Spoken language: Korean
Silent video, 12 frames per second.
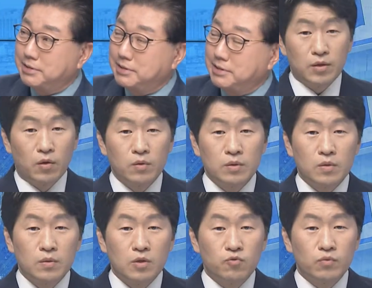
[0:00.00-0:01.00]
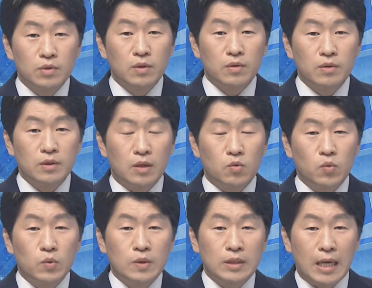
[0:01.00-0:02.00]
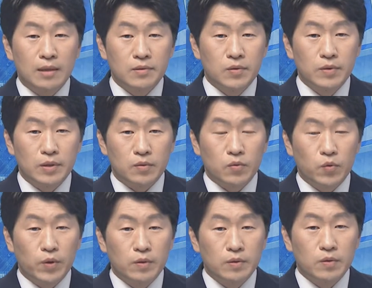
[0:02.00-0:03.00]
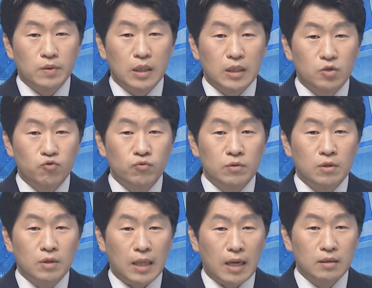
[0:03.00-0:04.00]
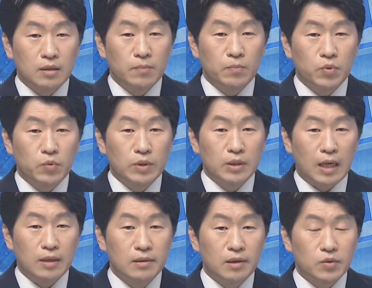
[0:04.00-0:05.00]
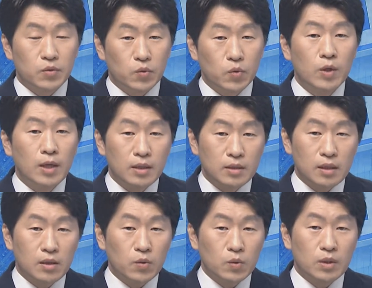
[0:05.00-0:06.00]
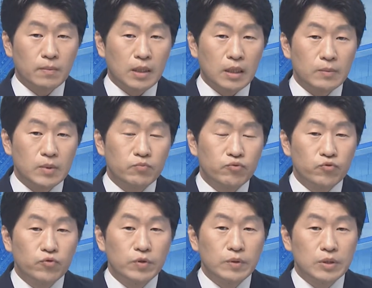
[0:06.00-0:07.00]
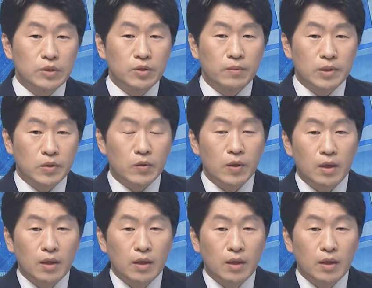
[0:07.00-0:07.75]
네, 영선의 윤석열 대통령 당선인 또 영선의 이준석 당대표 등이 당내에서도 세대교체 바람이 불고 있는 시점에서